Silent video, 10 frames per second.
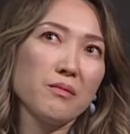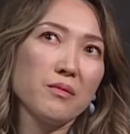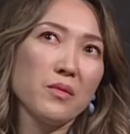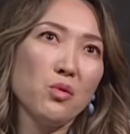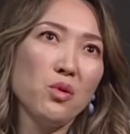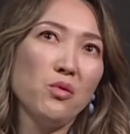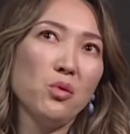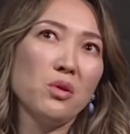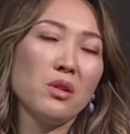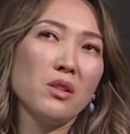у
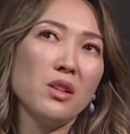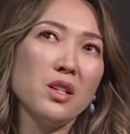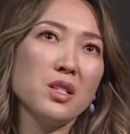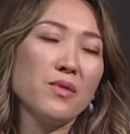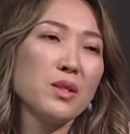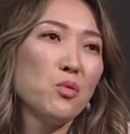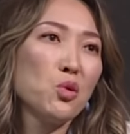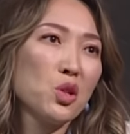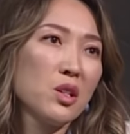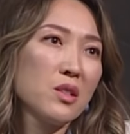него есть
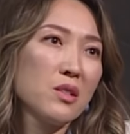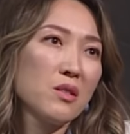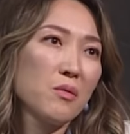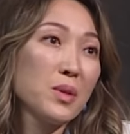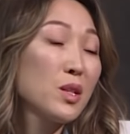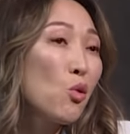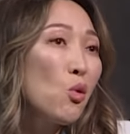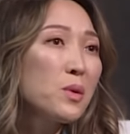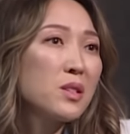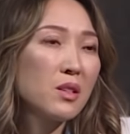возможность
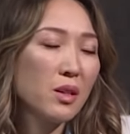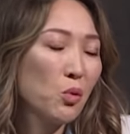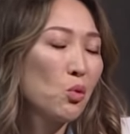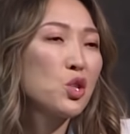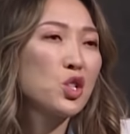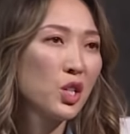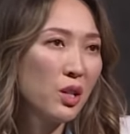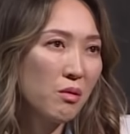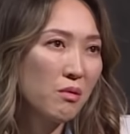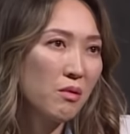познакомиться намного
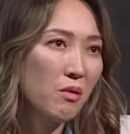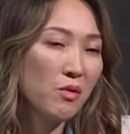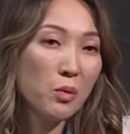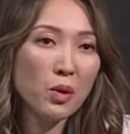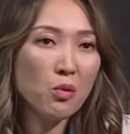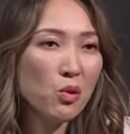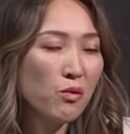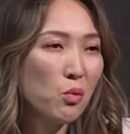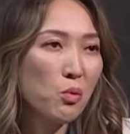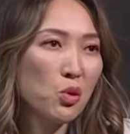шире, выбор у
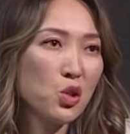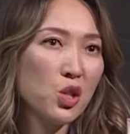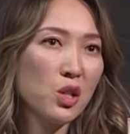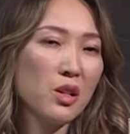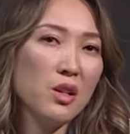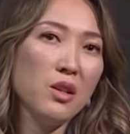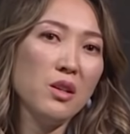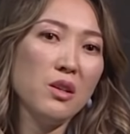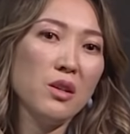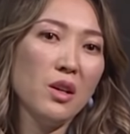него больше.
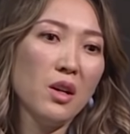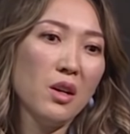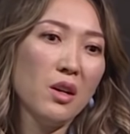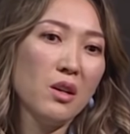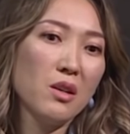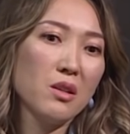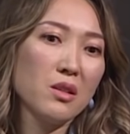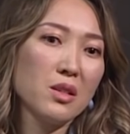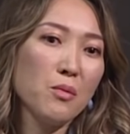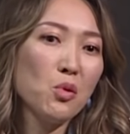И
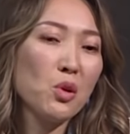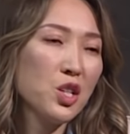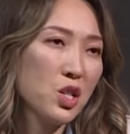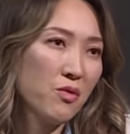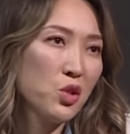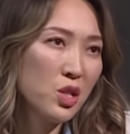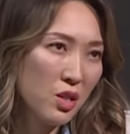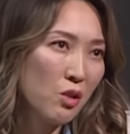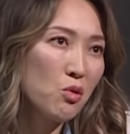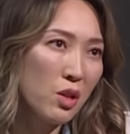э, само качество
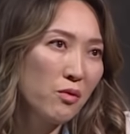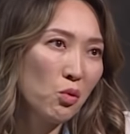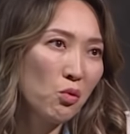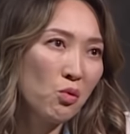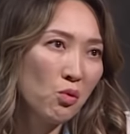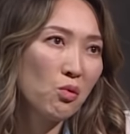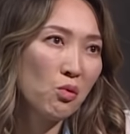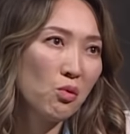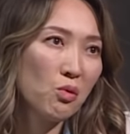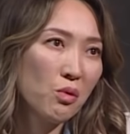жизни, оно все
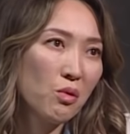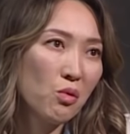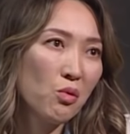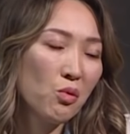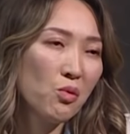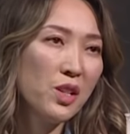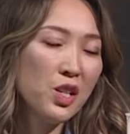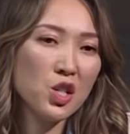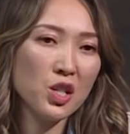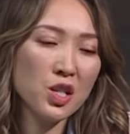равно
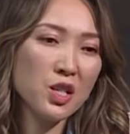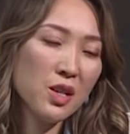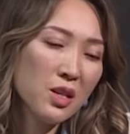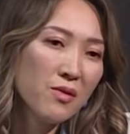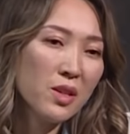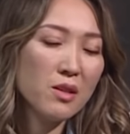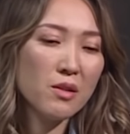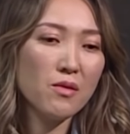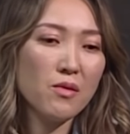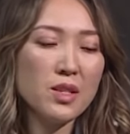увеличилось. Естественно,
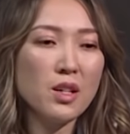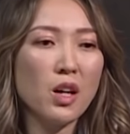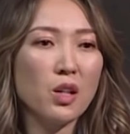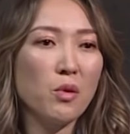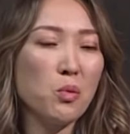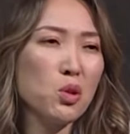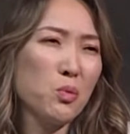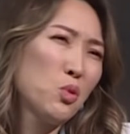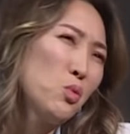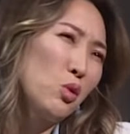возникает вопрос,
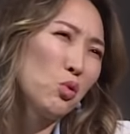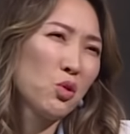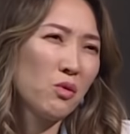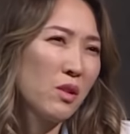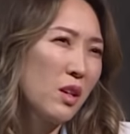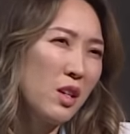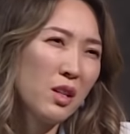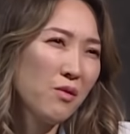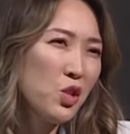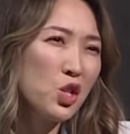почему я должен
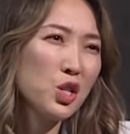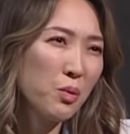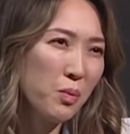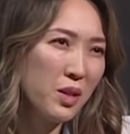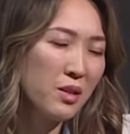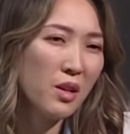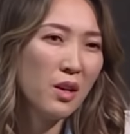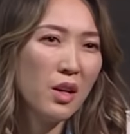какие-то вещи терпеть.